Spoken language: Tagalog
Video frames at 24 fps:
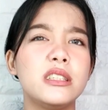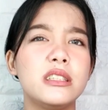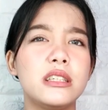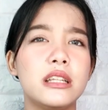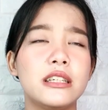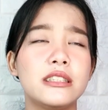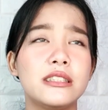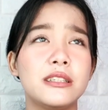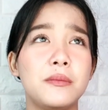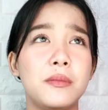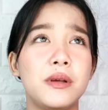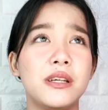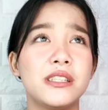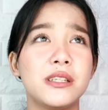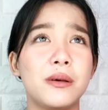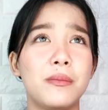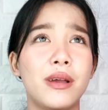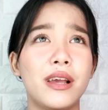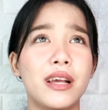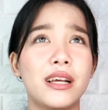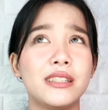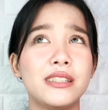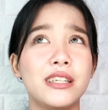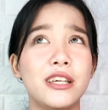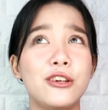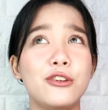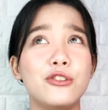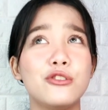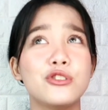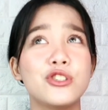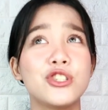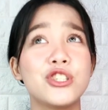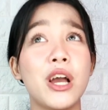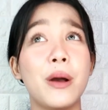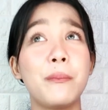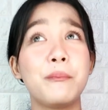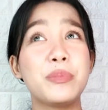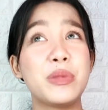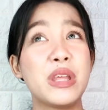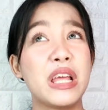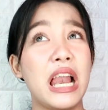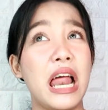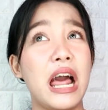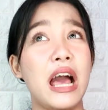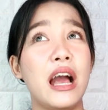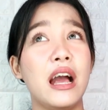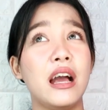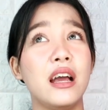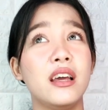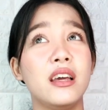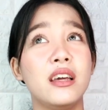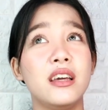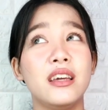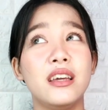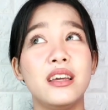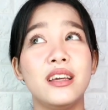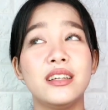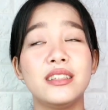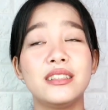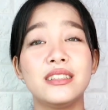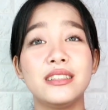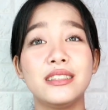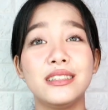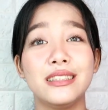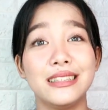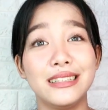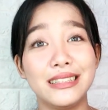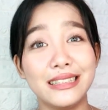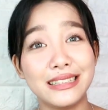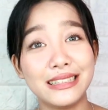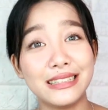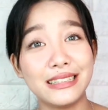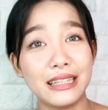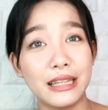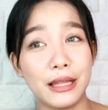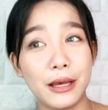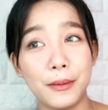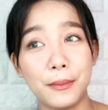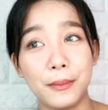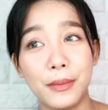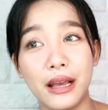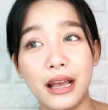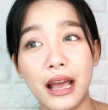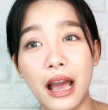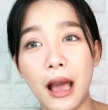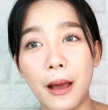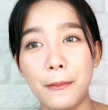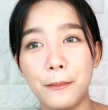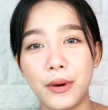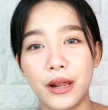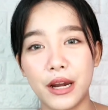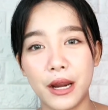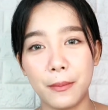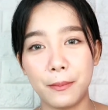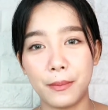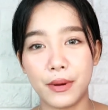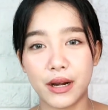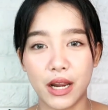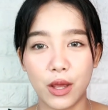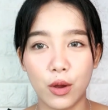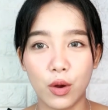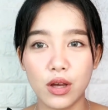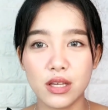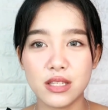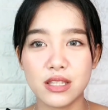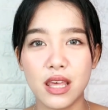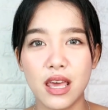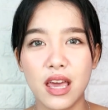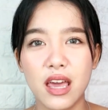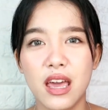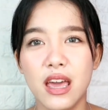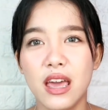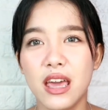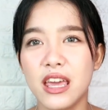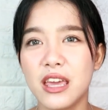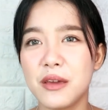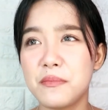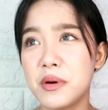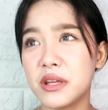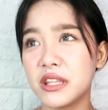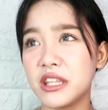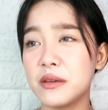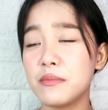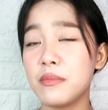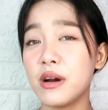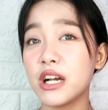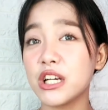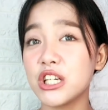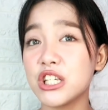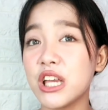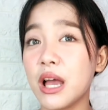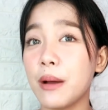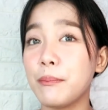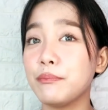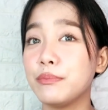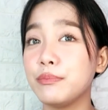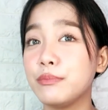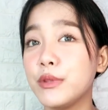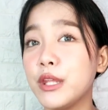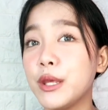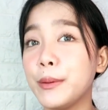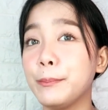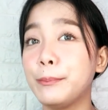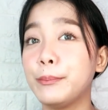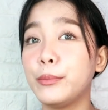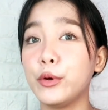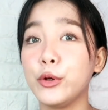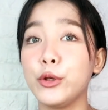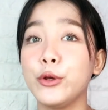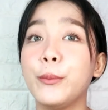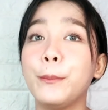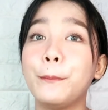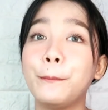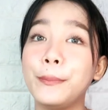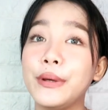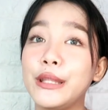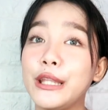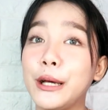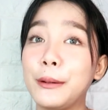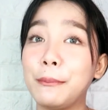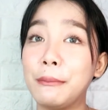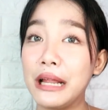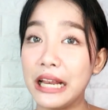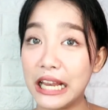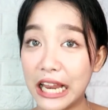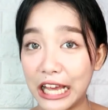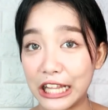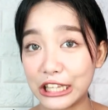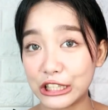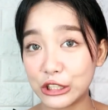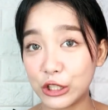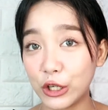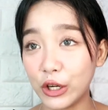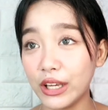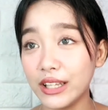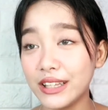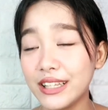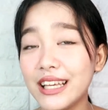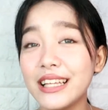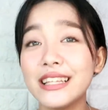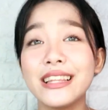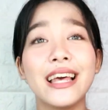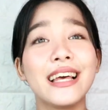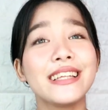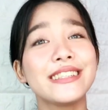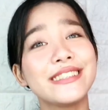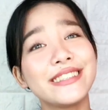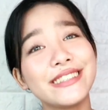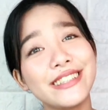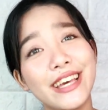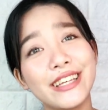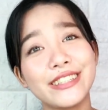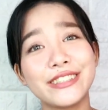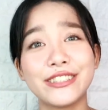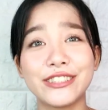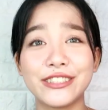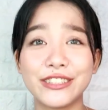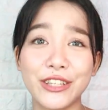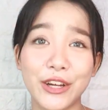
hindi sila sabay-sabay kasi yung shop nila is hindi sila magkakapare-pareho kasi iba't ibang shop din po yung pinagbilihan ko. And then, let's get